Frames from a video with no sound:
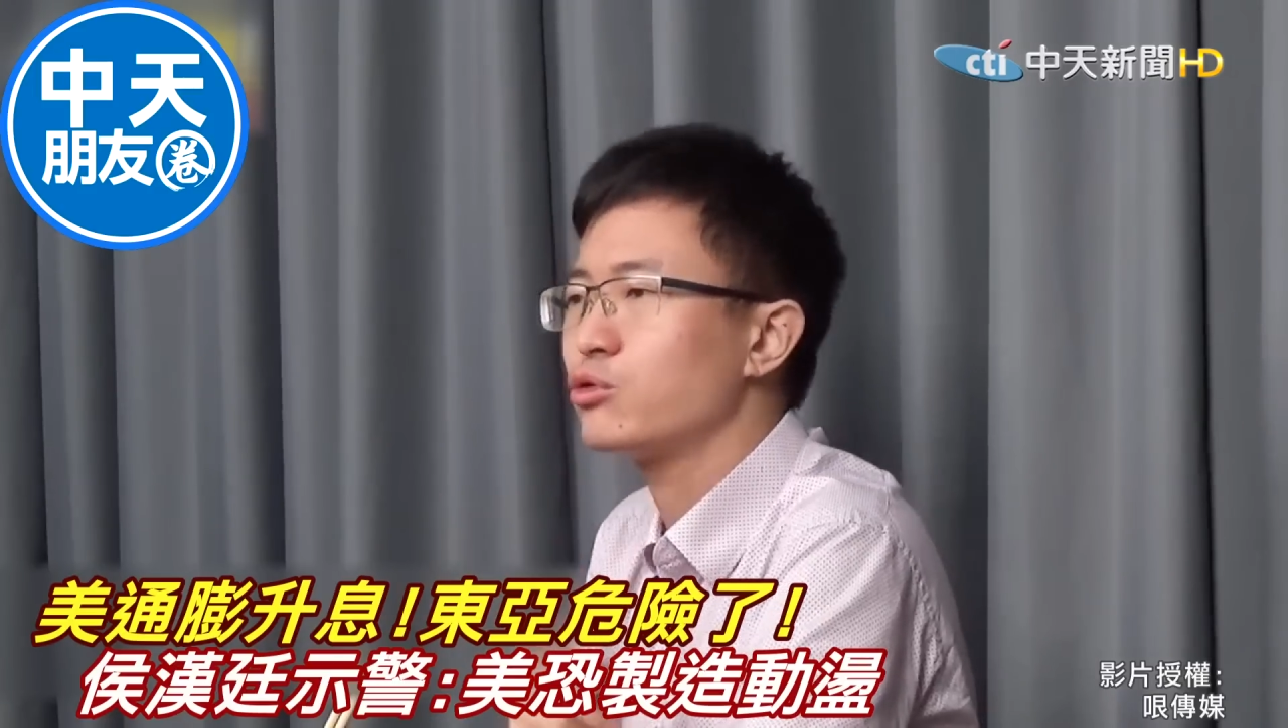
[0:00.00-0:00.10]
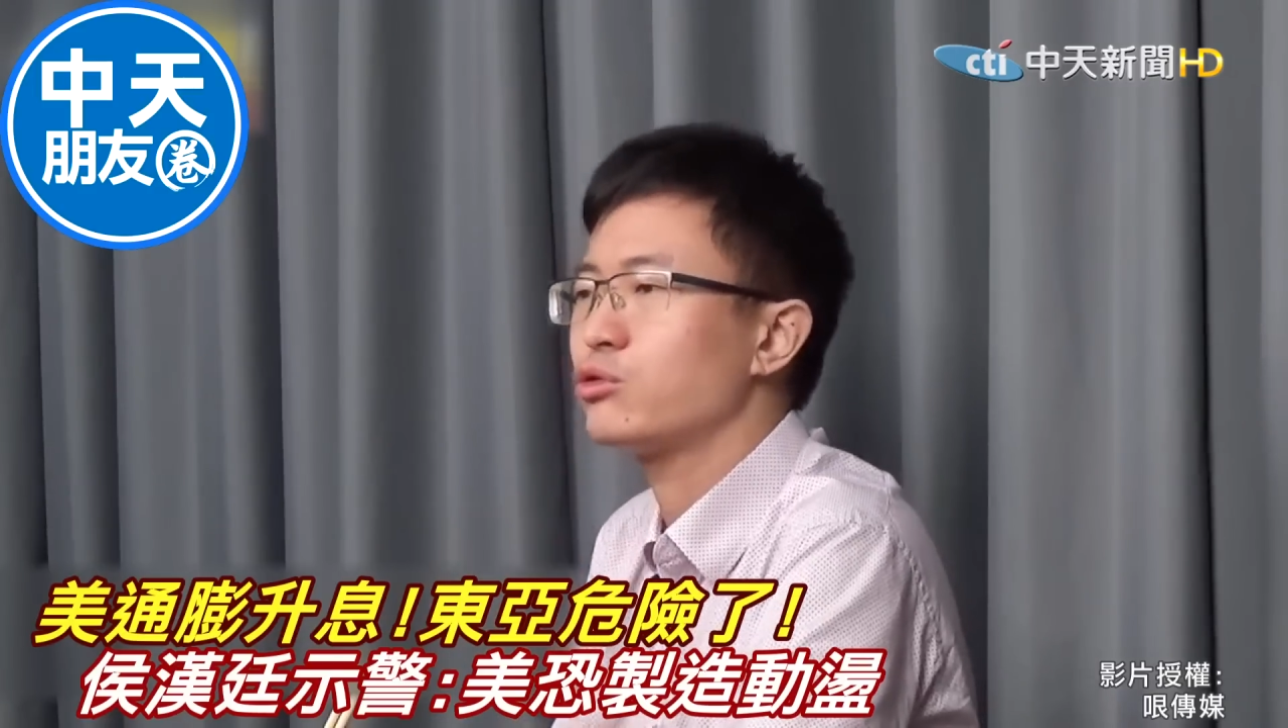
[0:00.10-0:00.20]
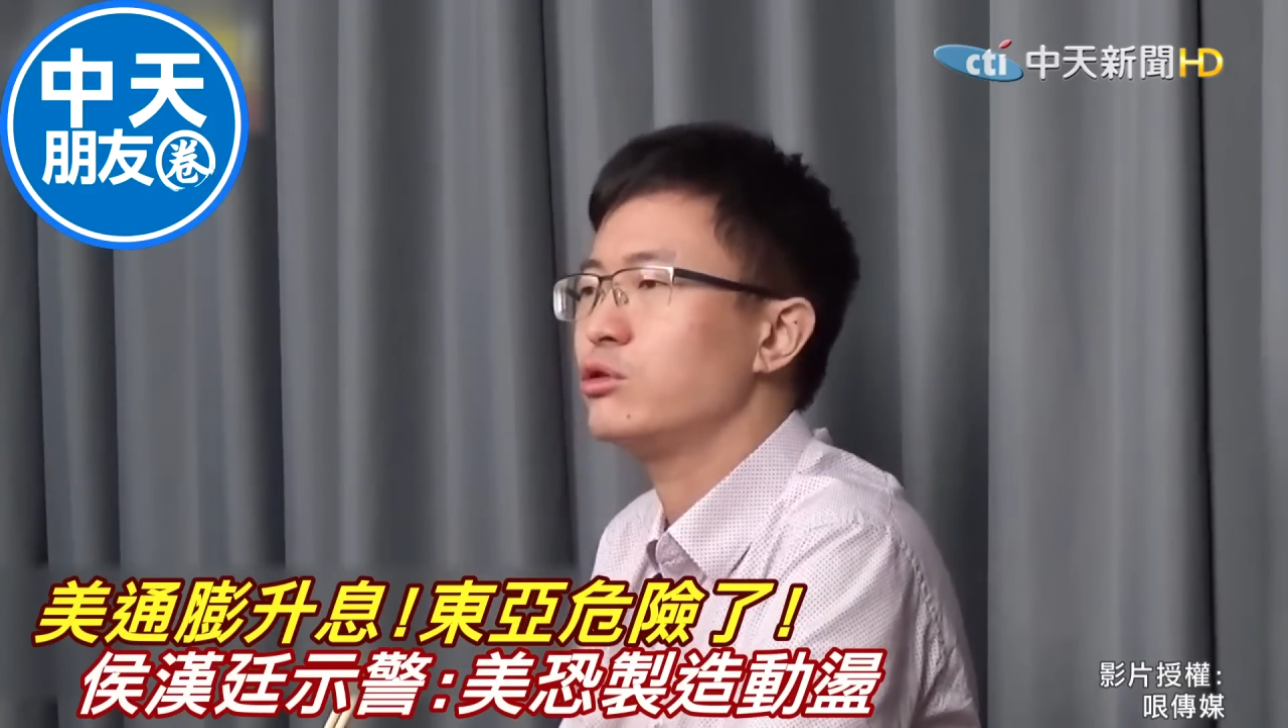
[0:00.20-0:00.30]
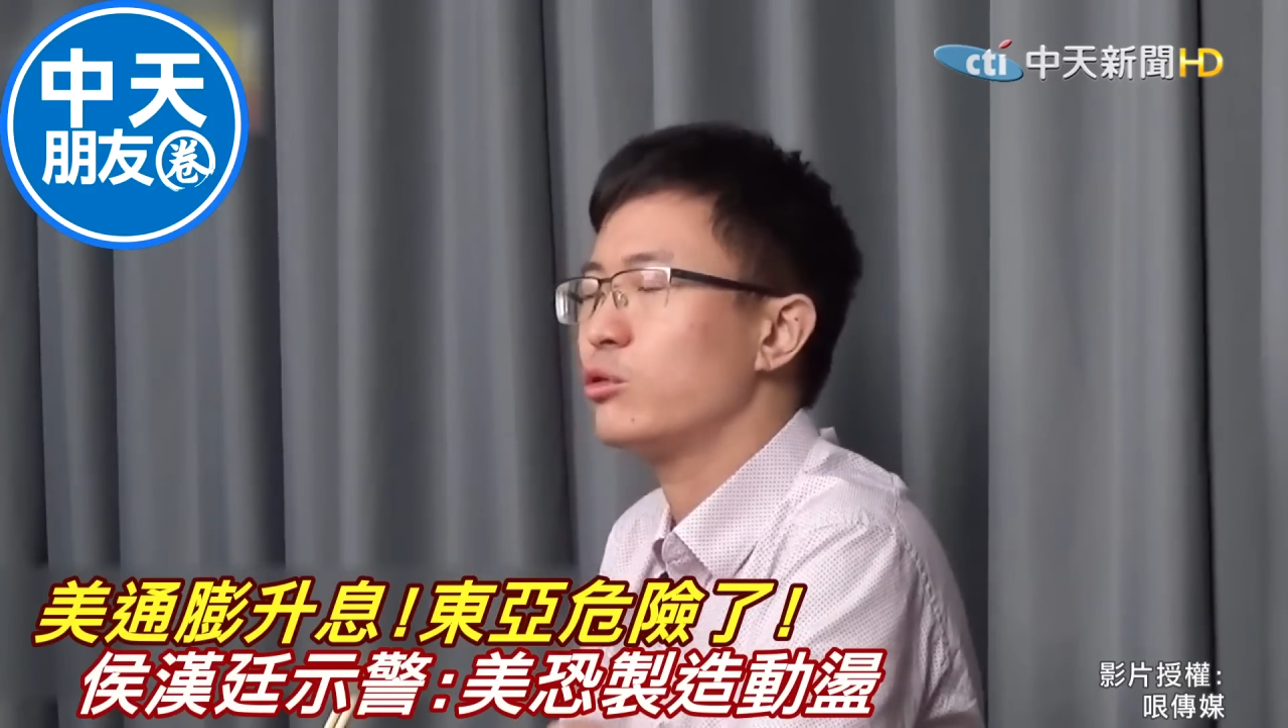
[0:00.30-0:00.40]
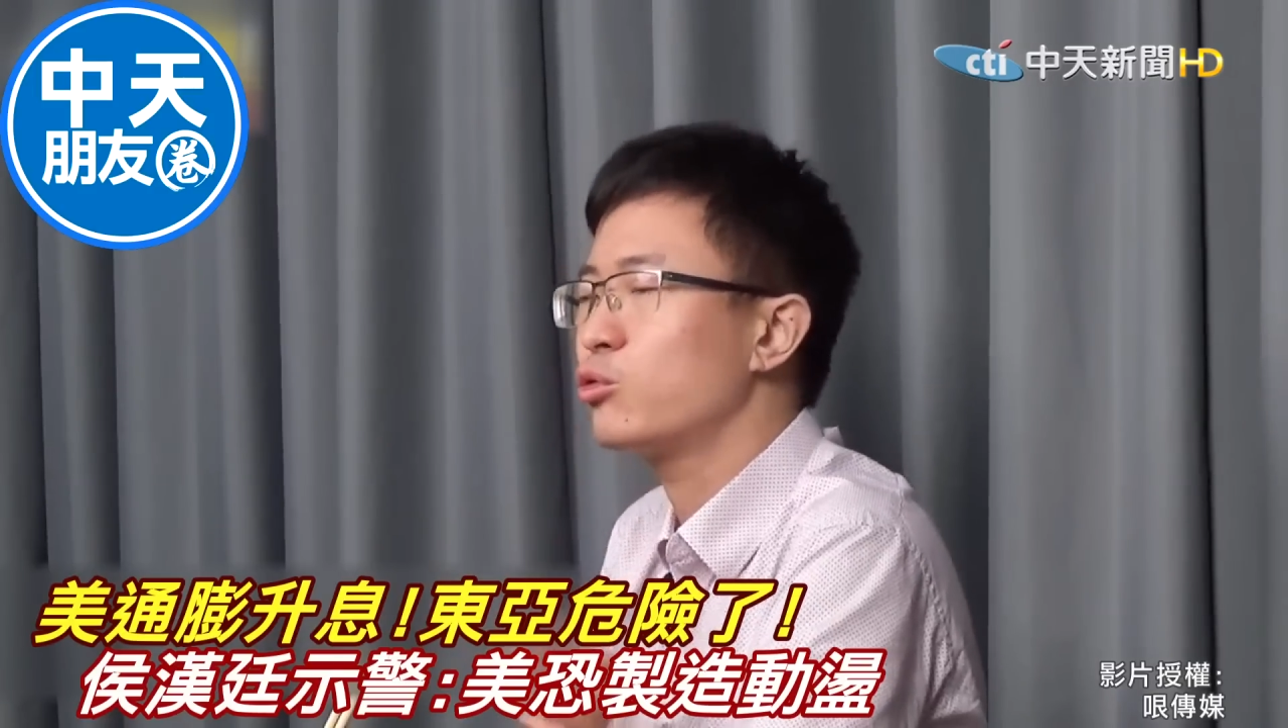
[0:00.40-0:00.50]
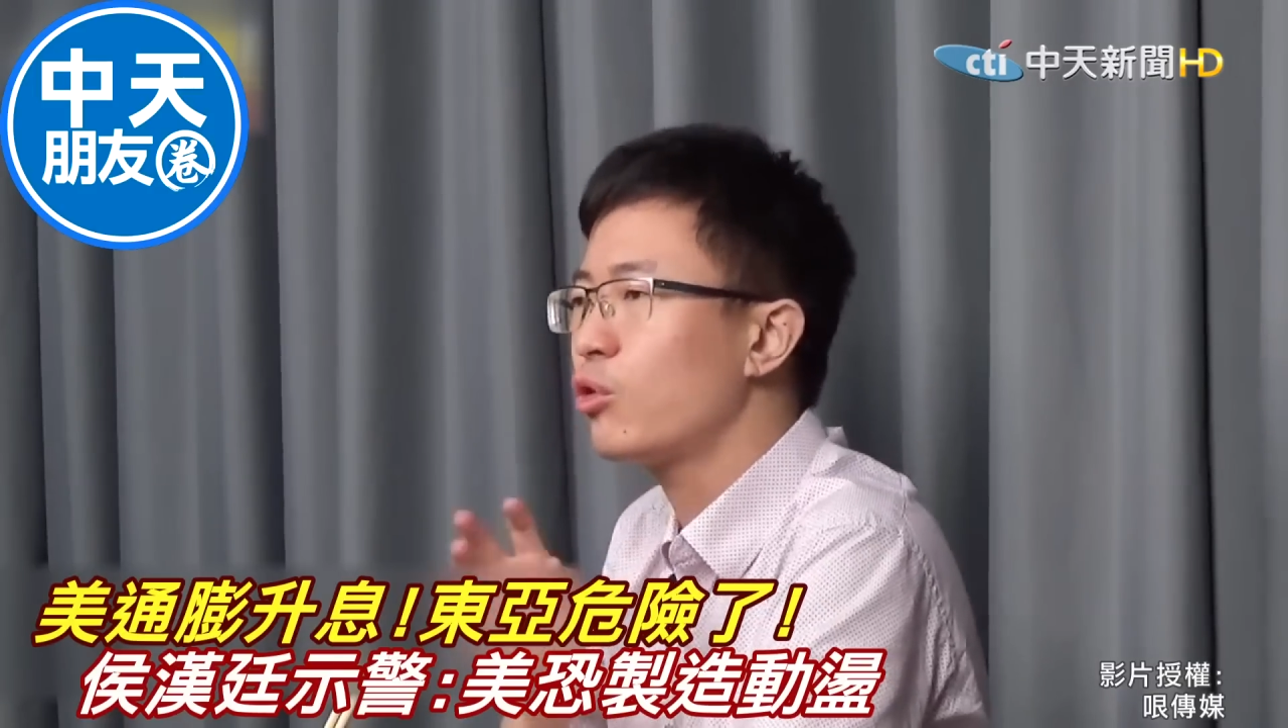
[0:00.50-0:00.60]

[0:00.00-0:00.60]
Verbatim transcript: 会寻求